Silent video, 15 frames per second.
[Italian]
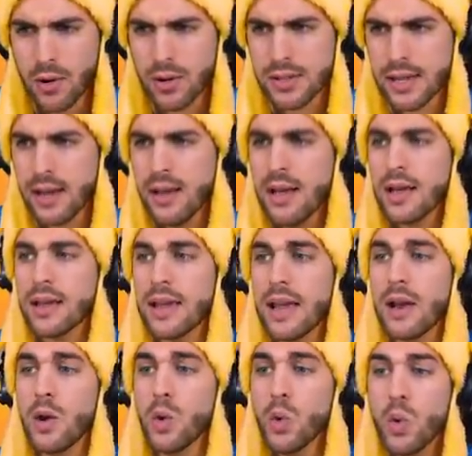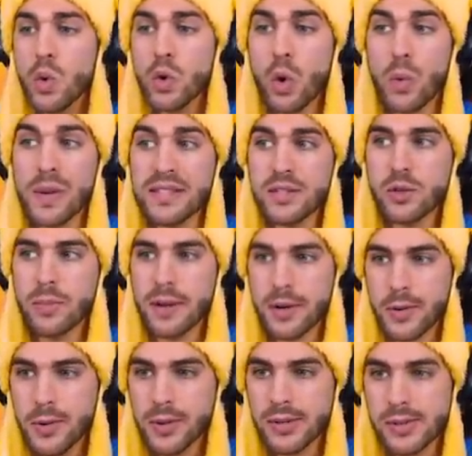cosa che lungo questo
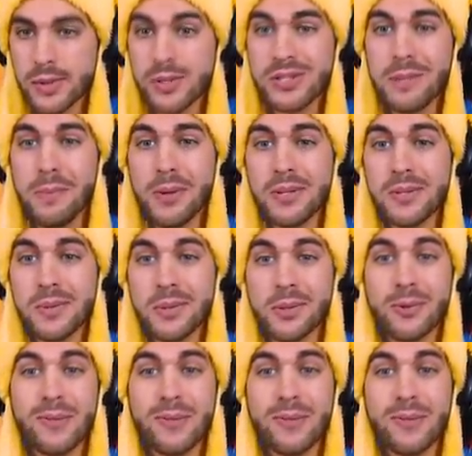percorso si possono